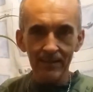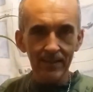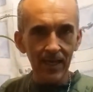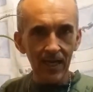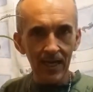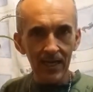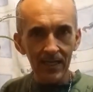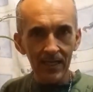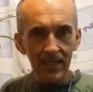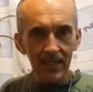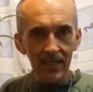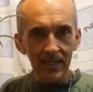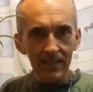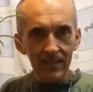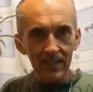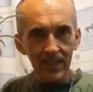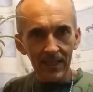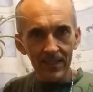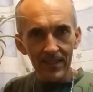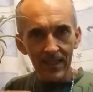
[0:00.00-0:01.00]
tá?
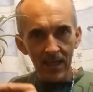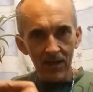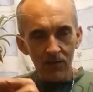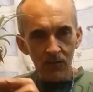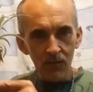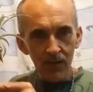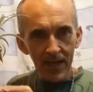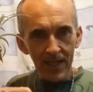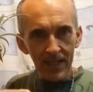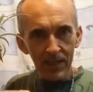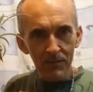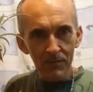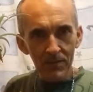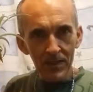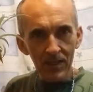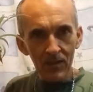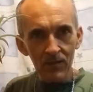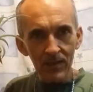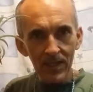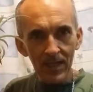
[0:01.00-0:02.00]
Tá até com
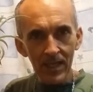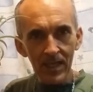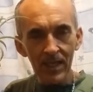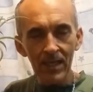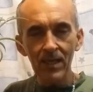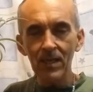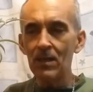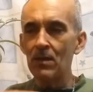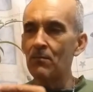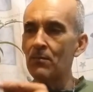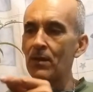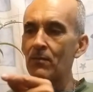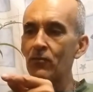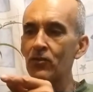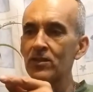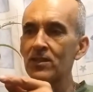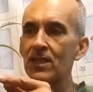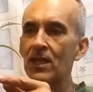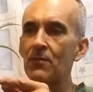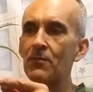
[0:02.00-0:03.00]
araminho aqui para
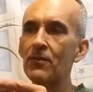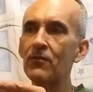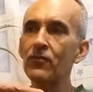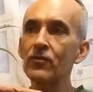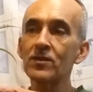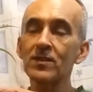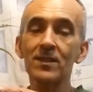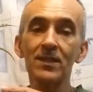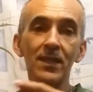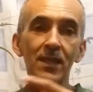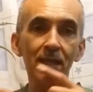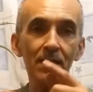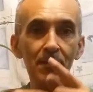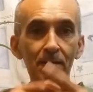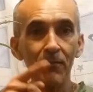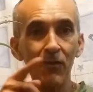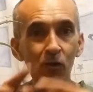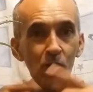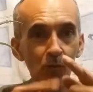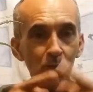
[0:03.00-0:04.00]
mostrar para você
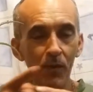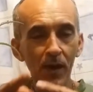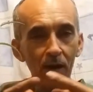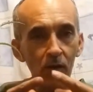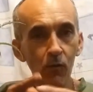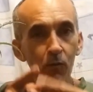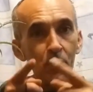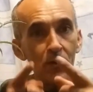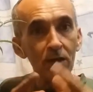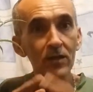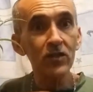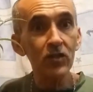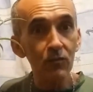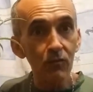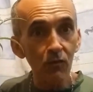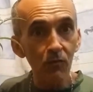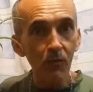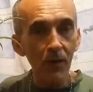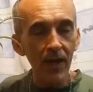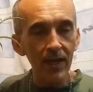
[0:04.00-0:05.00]
o, o
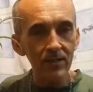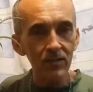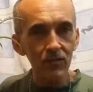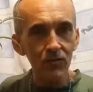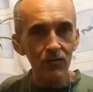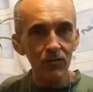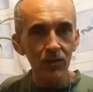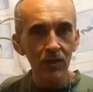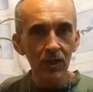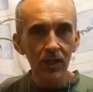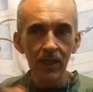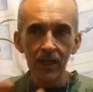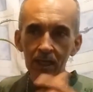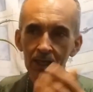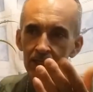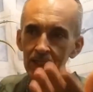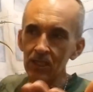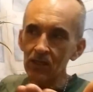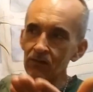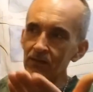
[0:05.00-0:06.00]
próximo passo.
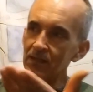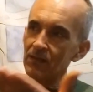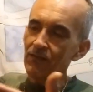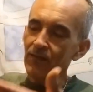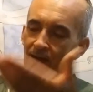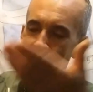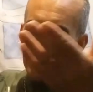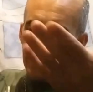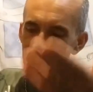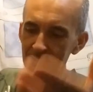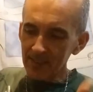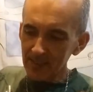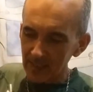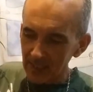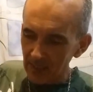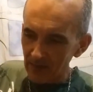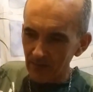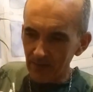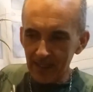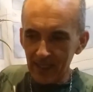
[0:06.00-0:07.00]
Então ele vai
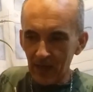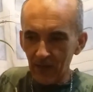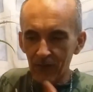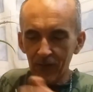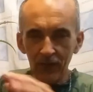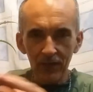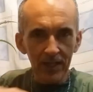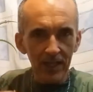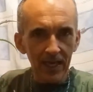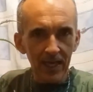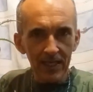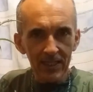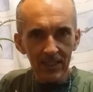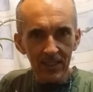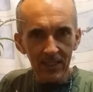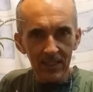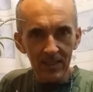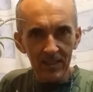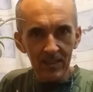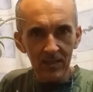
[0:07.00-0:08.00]
nascer, vai dar a
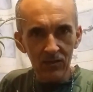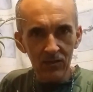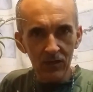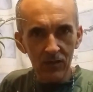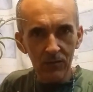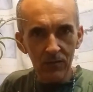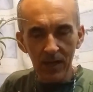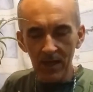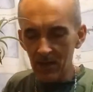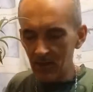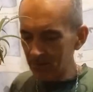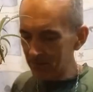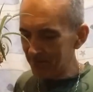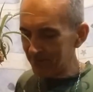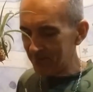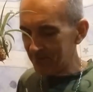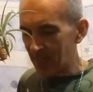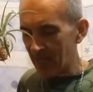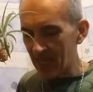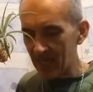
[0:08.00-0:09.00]
folhagem assim normal,
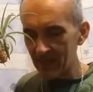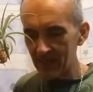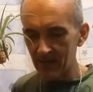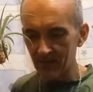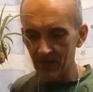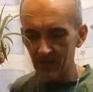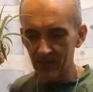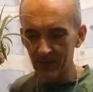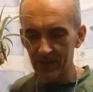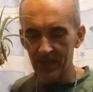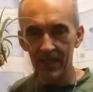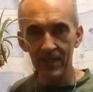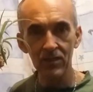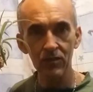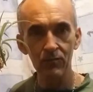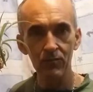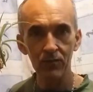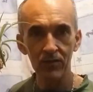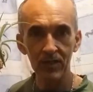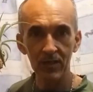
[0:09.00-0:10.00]
tá? Eu vou virar
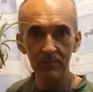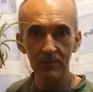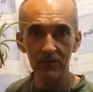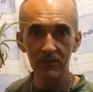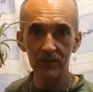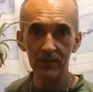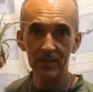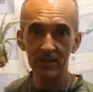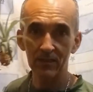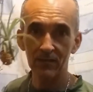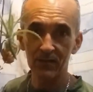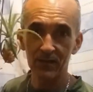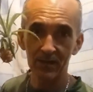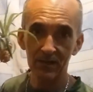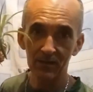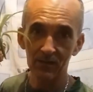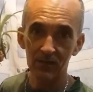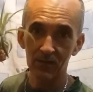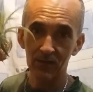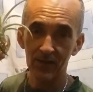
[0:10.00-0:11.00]
aqui um pouquinho para você
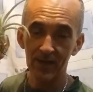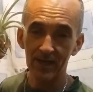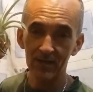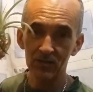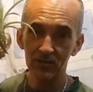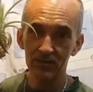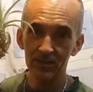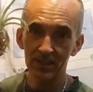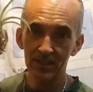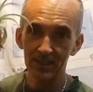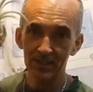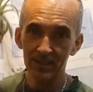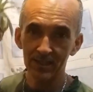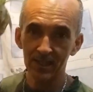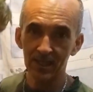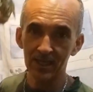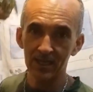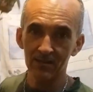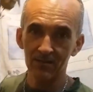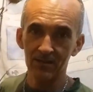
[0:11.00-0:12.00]
ver o vaso onde ele
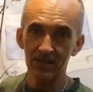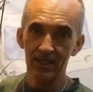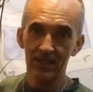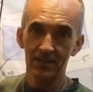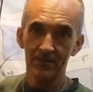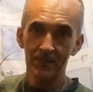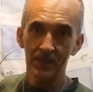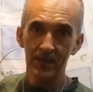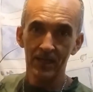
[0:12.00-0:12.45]
está, olha.